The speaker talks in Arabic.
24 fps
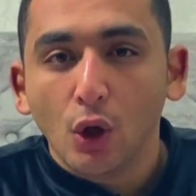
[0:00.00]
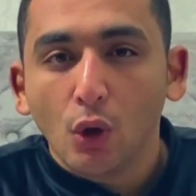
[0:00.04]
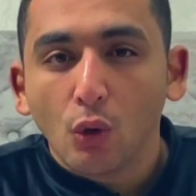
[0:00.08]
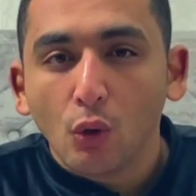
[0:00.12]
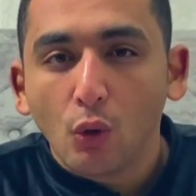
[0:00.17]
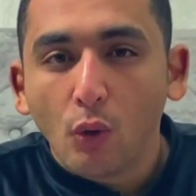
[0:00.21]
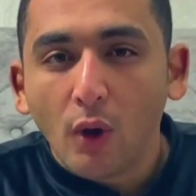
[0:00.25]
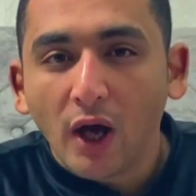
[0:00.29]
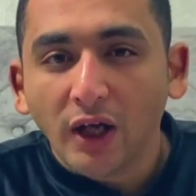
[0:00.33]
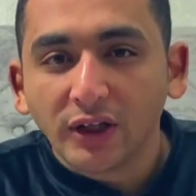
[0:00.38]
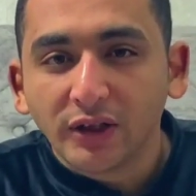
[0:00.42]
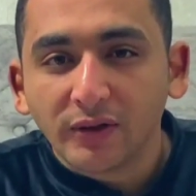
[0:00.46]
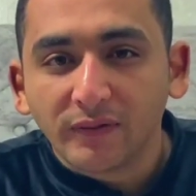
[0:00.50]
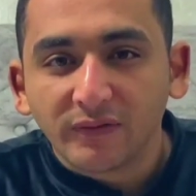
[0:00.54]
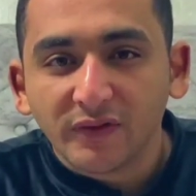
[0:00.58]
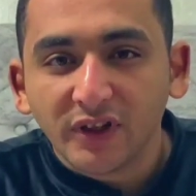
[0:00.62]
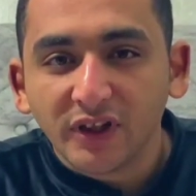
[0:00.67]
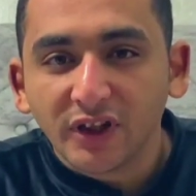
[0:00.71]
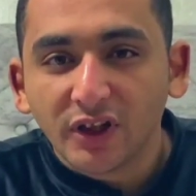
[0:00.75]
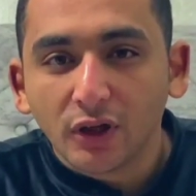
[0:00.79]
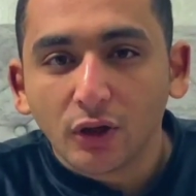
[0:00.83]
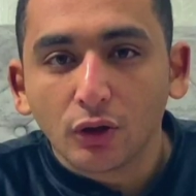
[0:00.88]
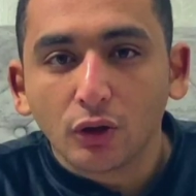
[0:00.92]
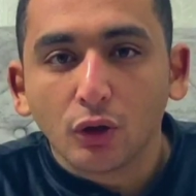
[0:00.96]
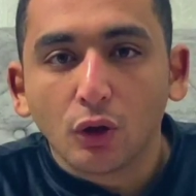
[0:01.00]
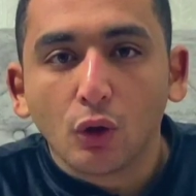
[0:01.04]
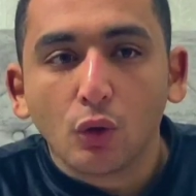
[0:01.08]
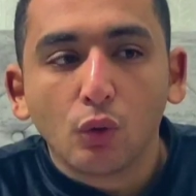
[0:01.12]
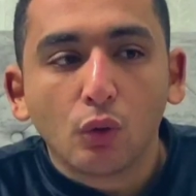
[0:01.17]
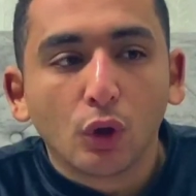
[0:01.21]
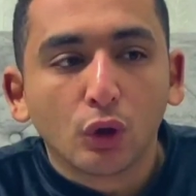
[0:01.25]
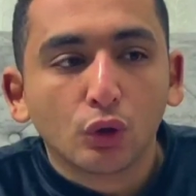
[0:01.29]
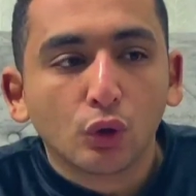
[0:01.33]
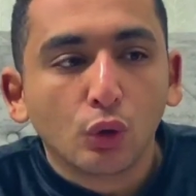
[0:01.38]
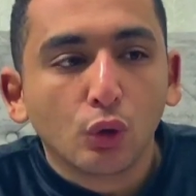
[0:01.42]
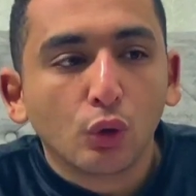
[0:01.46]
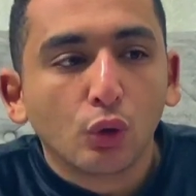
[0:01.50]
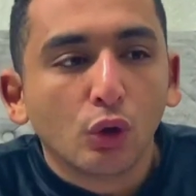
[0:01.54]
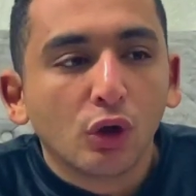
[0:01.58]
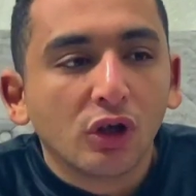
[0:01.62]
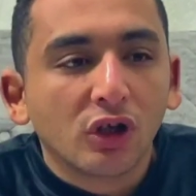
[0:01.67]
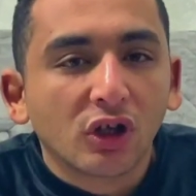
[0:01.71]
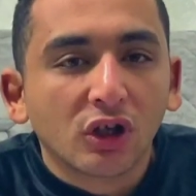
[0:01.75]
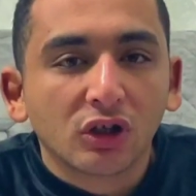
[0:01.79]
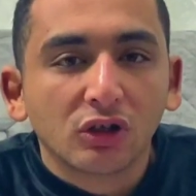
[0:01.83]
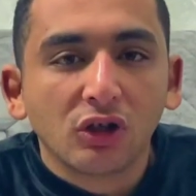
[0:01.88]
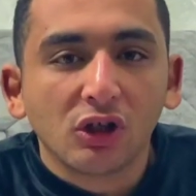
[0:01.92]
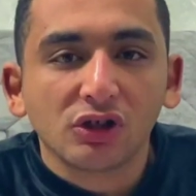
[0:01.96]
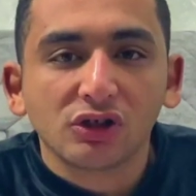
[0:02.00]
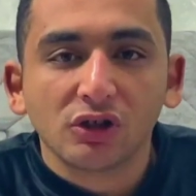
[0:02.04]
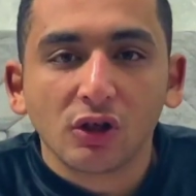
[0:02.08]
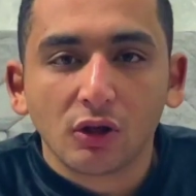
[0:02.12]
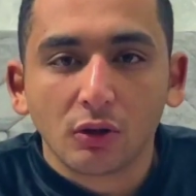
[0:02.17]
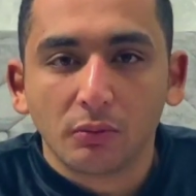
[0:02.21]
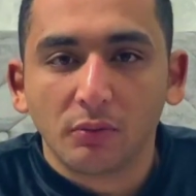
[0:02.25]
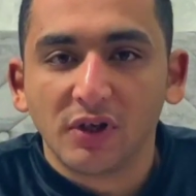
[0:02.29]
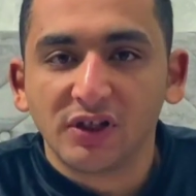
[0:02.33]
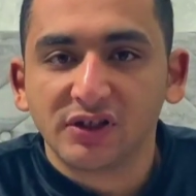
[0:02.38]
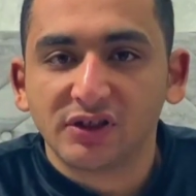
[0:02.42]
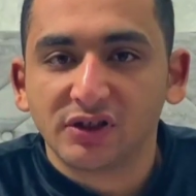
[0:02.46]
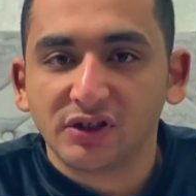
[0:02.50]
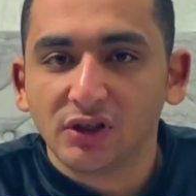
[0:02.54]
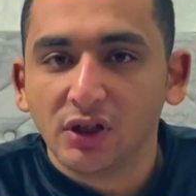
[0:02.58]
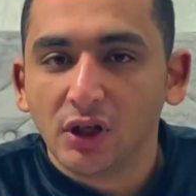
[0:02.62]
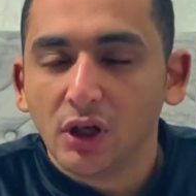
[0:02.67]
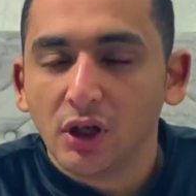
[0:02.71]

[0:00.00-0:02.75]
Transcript: واوعى تفتكر ان هو دوره اقتصر بس